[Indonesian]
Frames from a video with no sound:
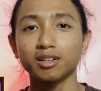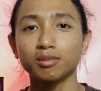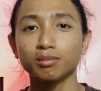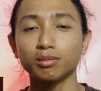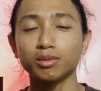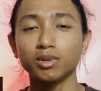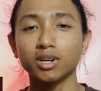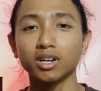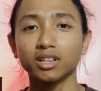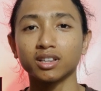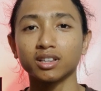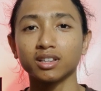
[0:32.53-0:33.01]

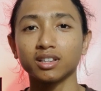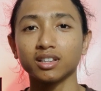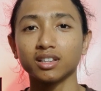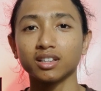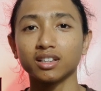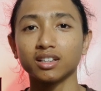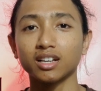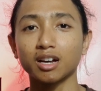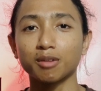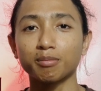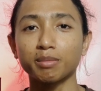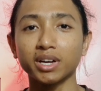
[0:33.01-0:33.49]
buat
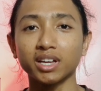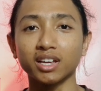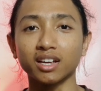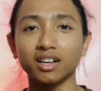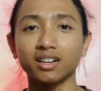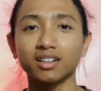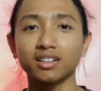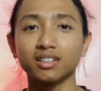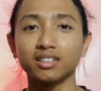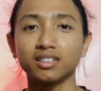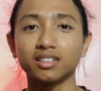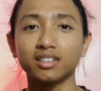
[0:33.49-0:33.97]
apa ya
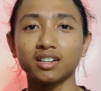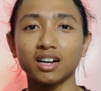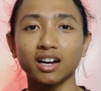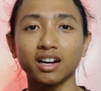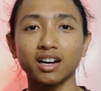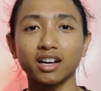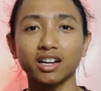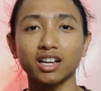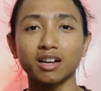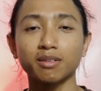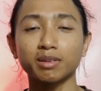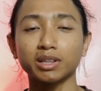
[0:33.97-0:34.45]
uh,
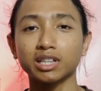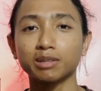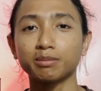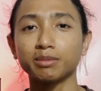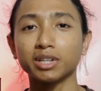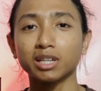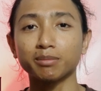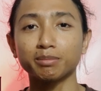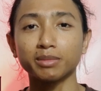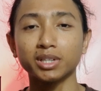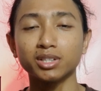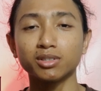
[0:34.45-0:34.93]
agar
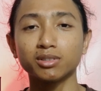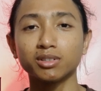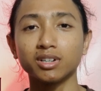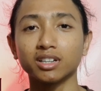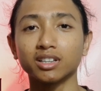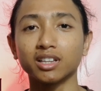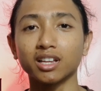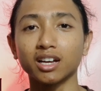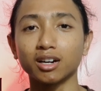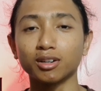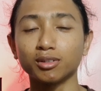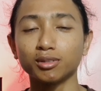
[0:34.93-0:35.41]
teman-teman juga
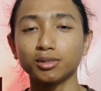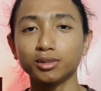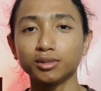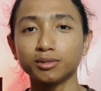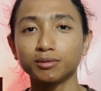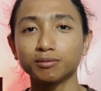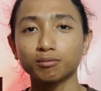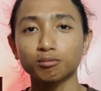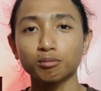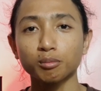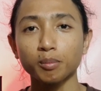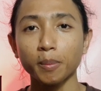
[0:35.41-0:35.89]
tahu
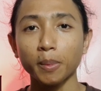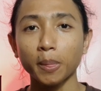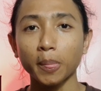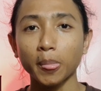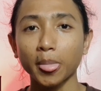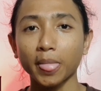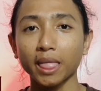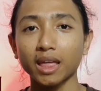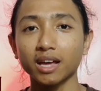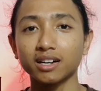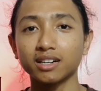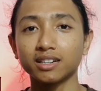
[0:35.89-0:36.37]

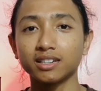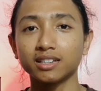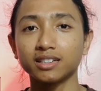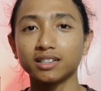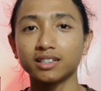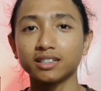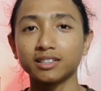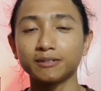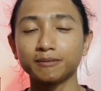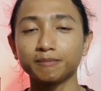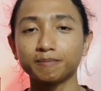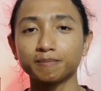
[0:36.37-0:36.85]
uh,